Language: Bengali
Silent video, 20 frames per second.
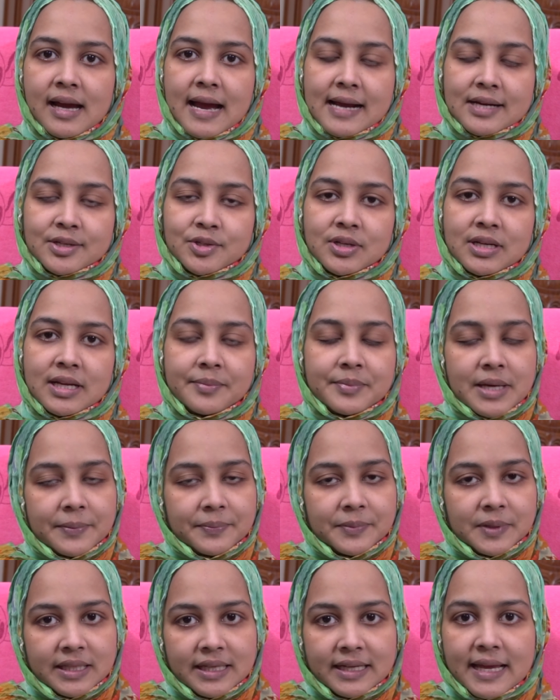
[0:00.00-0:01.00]
আসলে আমি
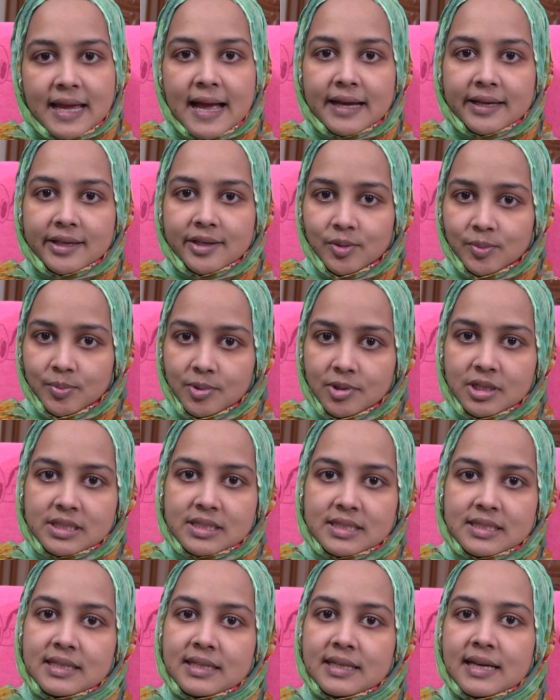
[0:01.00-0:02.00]
আপনাদেরকে আগেও
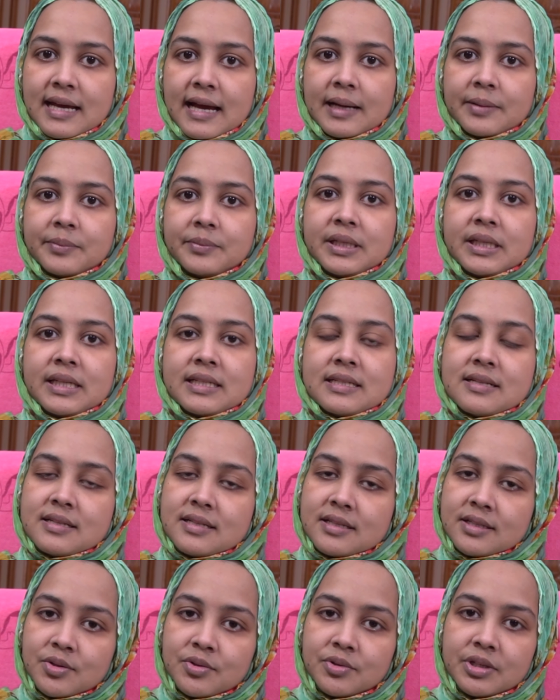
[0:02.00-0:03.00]
বলেছি আমি
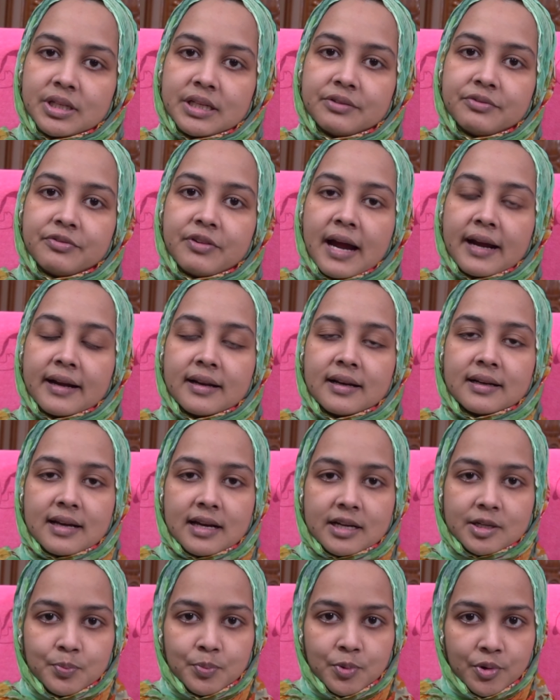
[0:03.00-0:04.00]
এডিটিং করি ফাইনাল
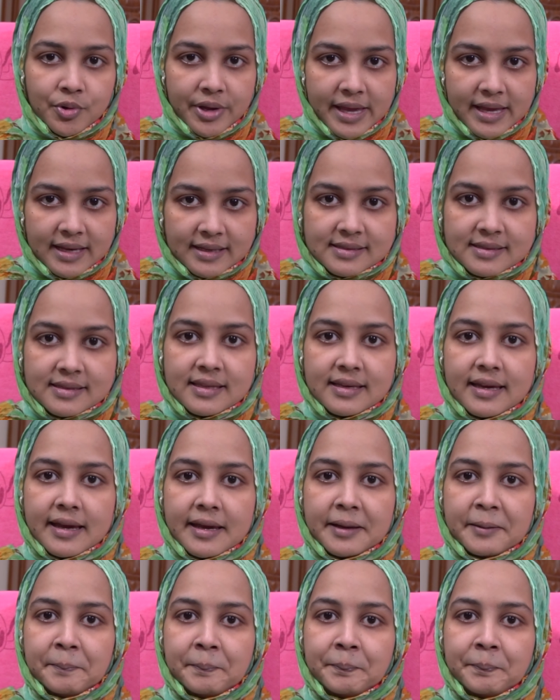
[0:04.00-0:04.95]
কাট প্রো এক্স দিয়ে